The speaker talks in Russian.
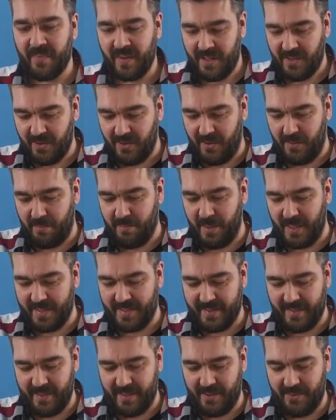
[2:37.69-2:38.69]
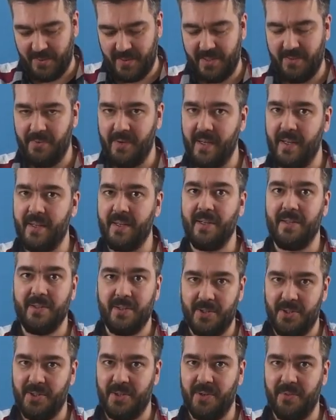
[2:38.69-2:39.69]
но басы, на удивление,
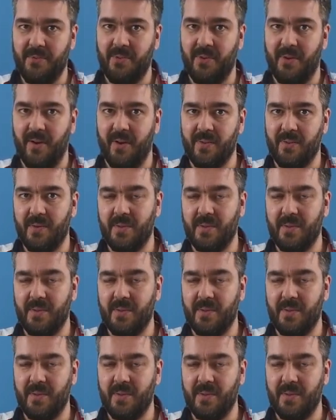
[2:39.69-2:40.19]
ничего.